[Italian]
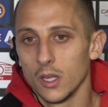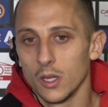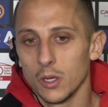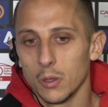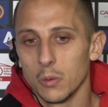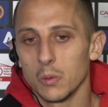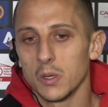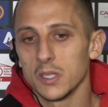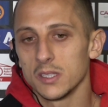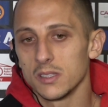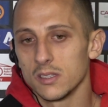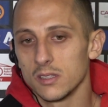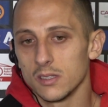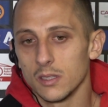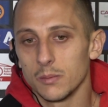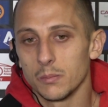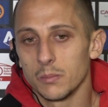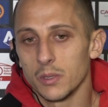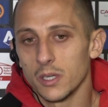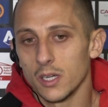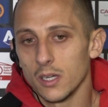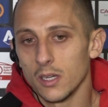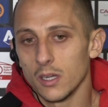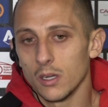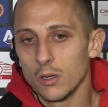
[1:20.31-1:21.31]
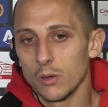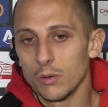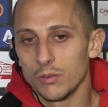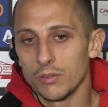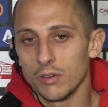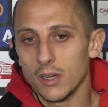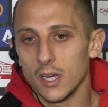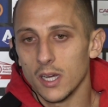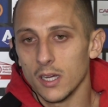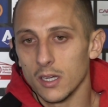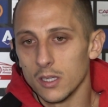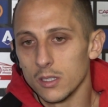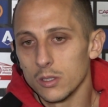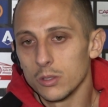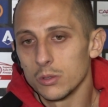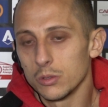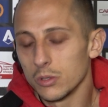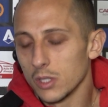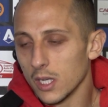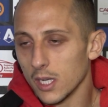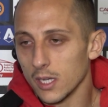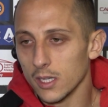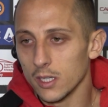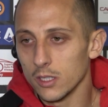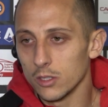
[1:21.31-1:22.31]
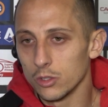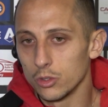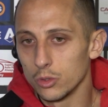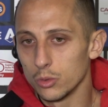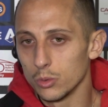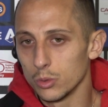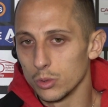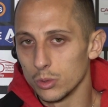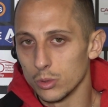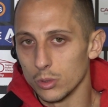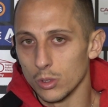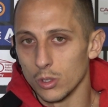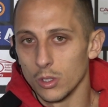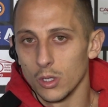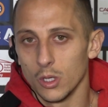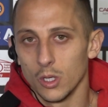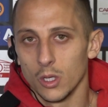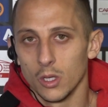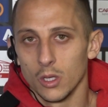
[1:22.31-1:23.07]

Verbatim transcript: quasi sempre lo fa, credo sia anche giusto,